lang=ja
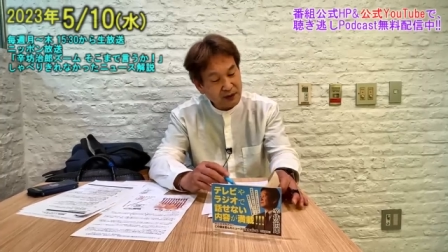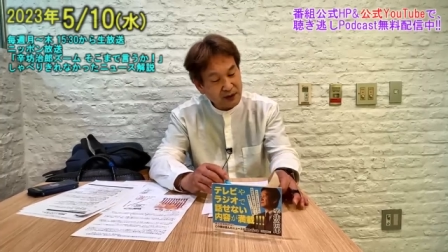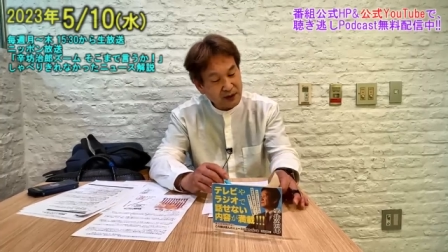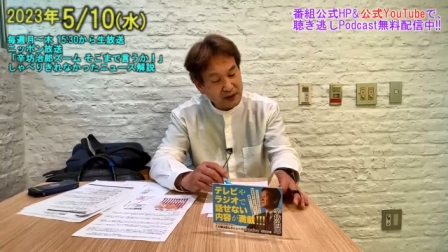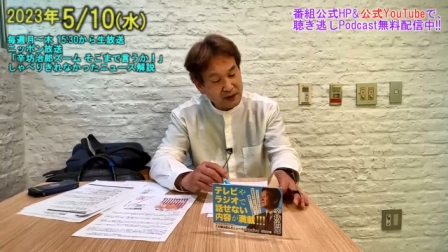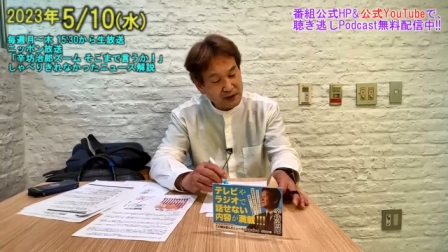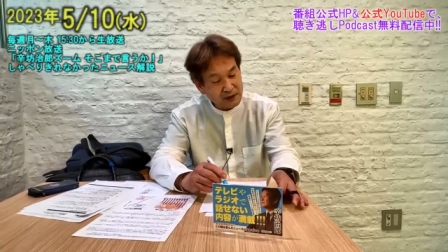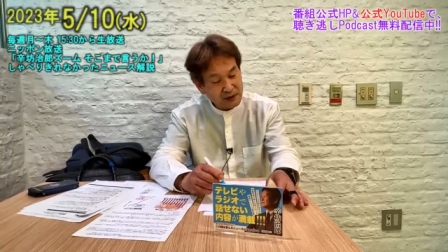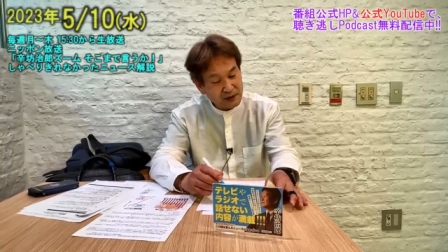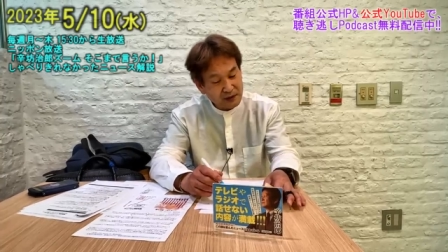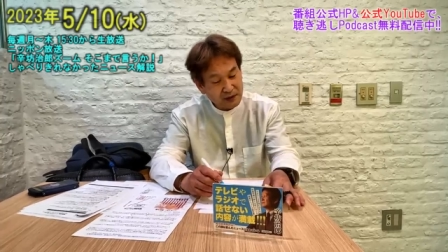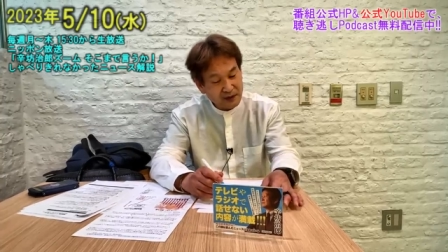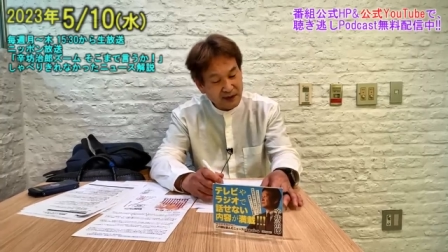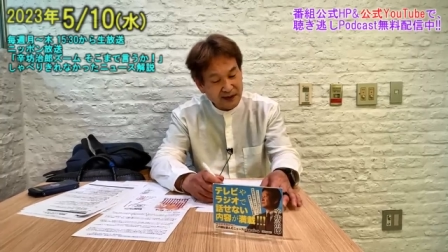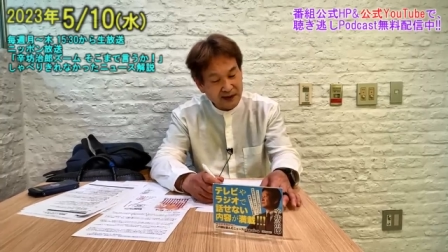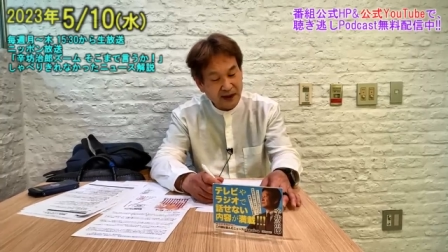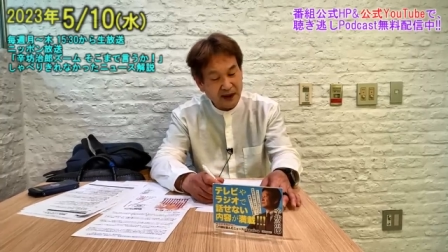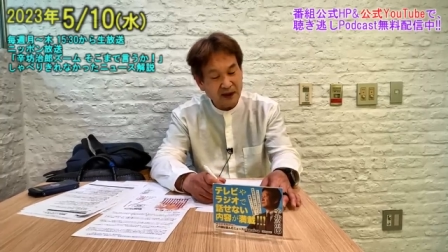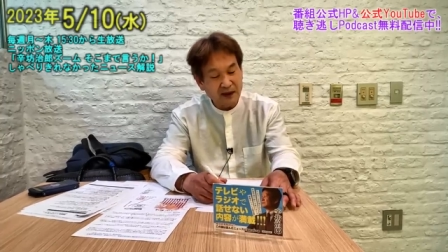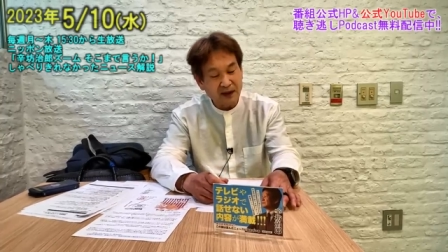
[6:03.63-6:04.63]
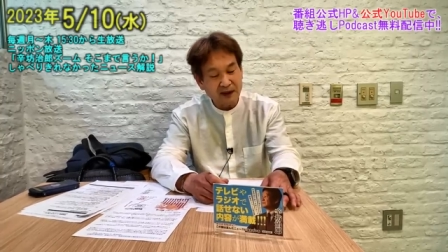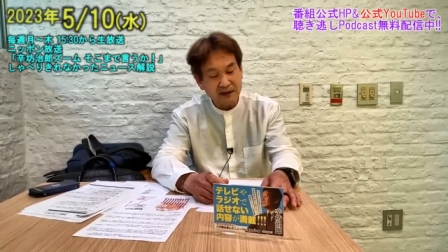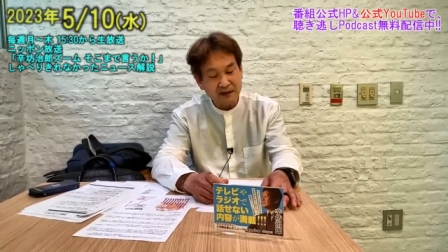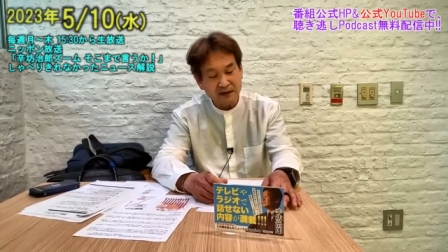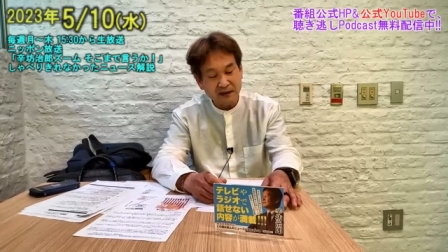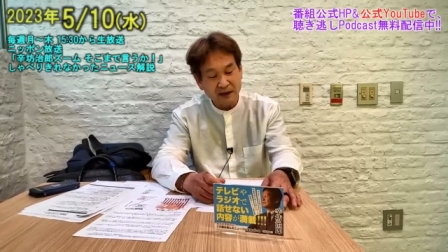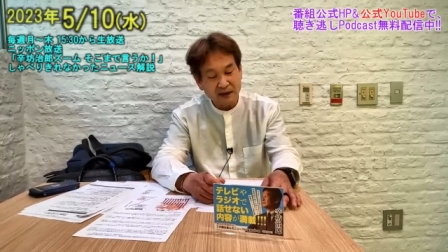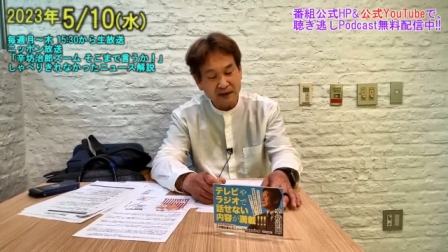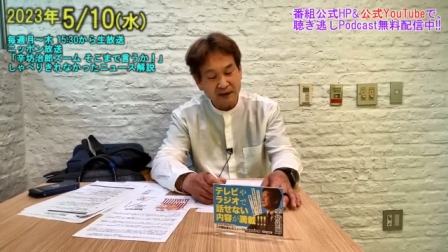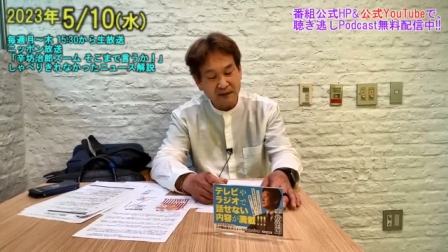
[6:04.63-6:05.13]
出てるニュースはさんが
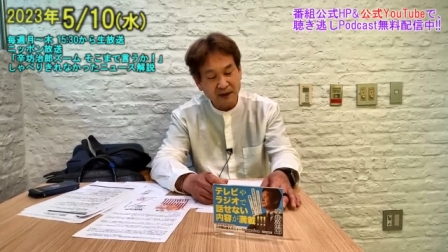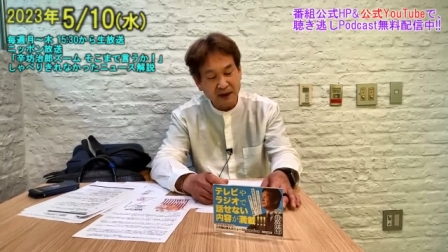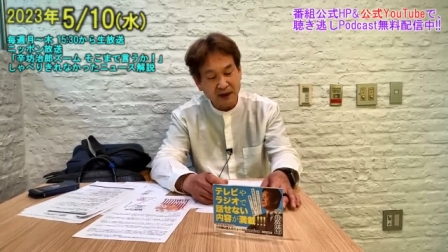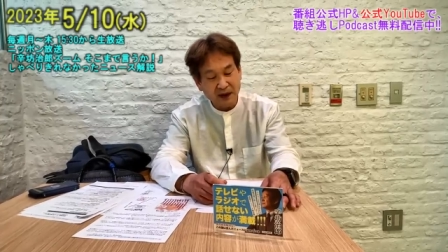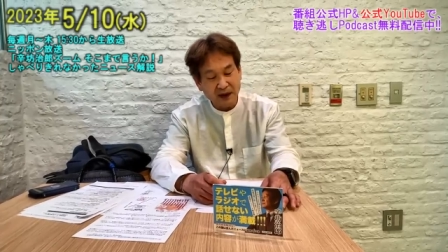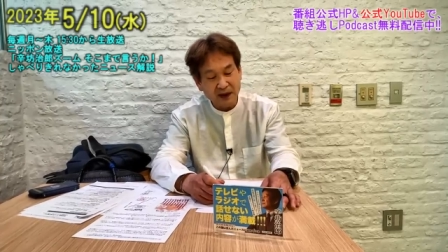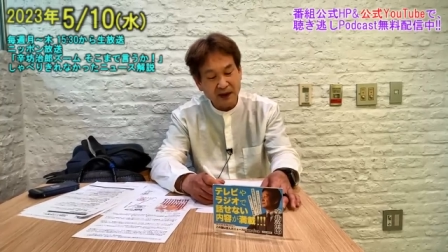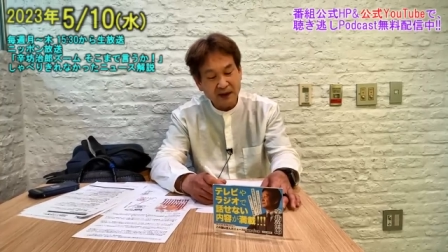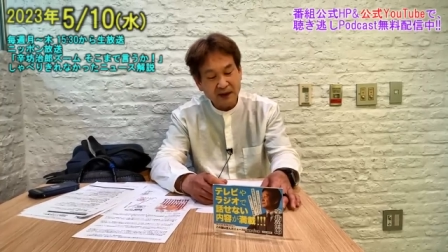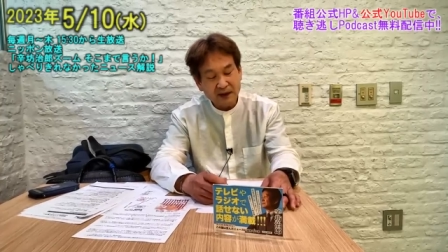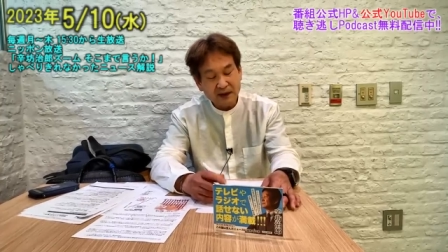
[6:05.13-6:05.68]
つなんでまだ